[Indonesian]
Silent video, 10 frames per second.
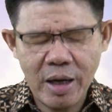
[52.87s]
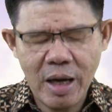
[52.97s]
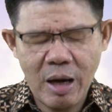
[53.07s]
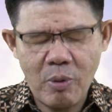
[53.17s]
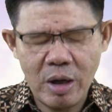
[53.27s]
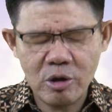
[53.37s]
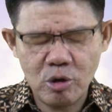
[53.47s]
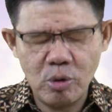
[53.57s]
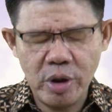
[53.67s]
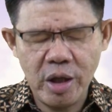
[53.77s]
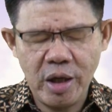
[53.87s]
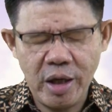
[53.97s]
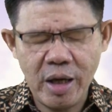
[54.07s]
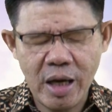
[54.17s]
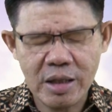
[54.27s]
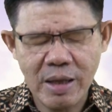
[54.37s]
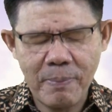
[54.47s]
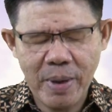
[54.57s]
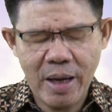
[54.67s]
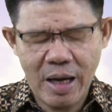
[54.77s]
dari awal studi hingga
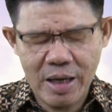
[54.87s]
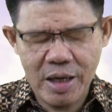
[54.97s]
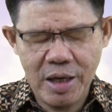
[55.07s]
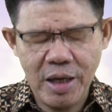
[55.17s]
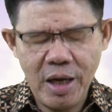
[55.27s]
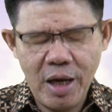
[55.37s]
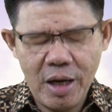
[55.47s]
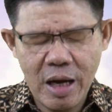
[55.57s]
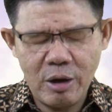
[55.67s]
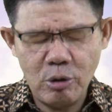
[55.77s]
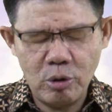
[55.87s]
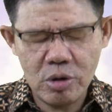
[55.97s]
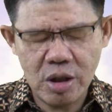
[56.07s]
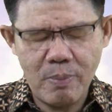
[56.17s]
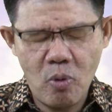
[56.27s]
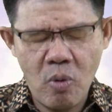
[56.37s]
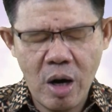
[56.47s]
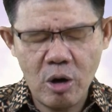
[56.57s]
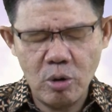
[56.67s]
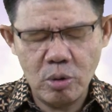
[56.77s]
sampai hari ini dan untuk
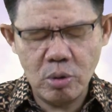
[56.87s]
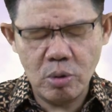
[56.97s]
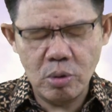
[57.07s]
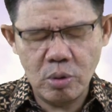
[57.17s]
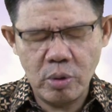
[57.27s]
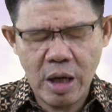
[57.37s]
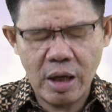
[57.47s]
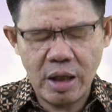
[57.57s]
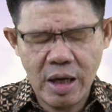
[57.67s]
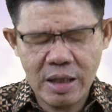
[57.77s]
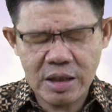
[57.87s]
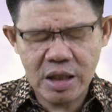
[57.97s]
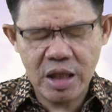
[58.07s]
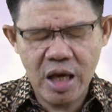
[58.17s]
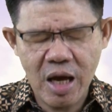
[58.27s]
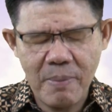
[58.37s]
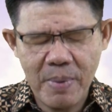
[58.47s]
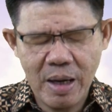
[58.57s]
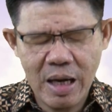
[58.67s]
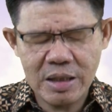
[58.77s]
semua guru-guru yang dengan setia
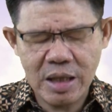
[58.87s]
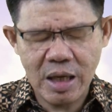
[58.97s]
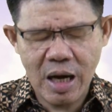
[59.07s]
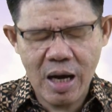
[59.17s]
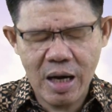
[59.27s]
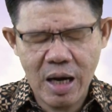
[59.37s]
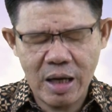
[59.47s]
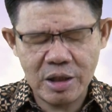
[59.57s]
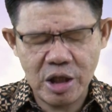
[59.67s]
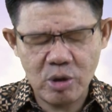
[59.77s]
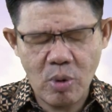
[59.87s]
mengajar anak-anak